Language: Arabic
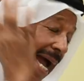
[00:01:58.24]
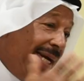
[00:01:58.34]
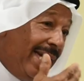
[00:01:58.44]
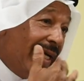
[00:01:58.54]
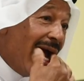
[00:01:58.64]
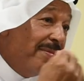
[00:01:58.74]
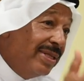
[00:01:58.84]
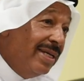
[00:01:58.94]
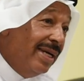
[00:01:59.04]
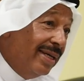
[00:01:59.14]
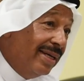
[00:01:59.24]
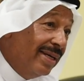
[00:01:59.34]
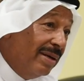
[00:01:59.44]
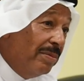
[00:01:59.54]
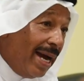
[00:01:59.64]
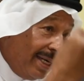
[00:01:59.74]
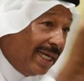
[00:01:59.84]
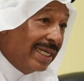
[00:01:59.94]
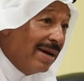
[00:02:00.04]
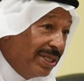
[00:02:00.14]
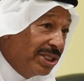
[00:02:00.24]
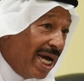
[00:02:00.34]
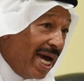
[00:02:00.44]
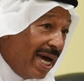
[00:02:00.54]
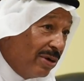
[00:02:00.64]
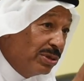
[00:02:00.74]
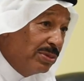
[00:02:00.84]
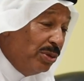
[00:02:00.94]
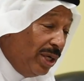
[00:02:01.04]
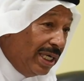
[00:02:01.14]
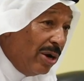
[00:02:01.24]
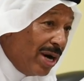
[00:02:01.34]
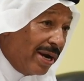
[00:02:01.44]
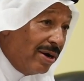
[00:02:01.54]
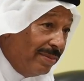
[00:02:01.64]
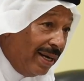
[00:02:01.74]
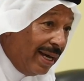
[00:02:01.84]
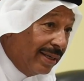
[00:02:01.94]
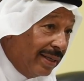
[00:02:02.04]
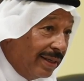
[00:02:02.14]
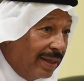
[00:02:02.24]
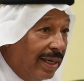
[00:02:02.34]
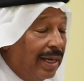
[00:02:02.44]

احنا حكمتني ما عاد حكمتني شهر او اسبوعين او غرامه هالكثر